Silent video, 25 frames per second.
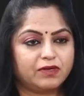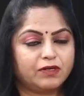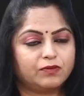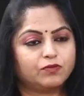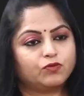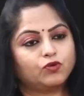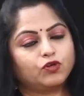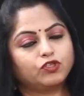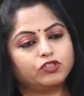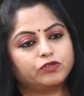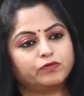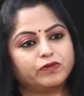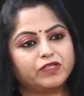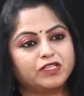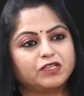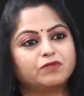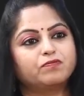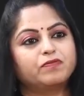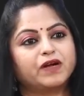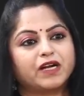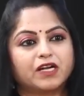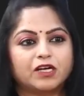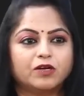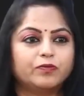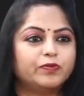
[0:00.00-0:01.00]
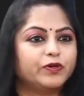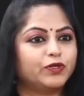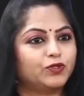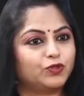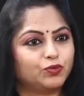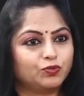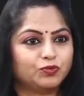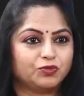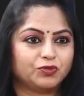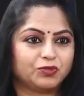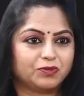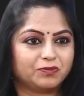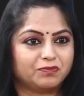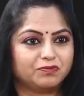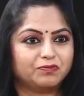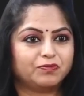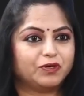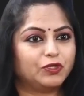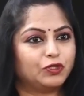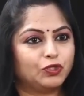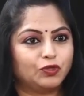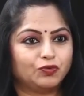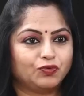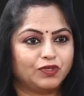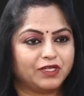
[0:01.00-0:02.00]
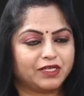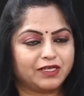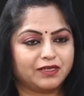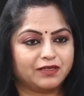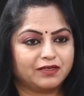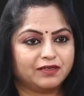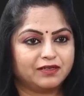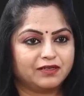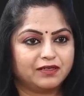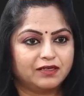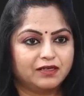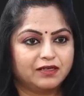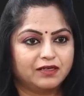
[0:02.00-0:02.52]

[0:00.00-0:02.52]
మనం కొంతమందికి బట్టలు పెడుతూ ఉంటాం బంధువులకి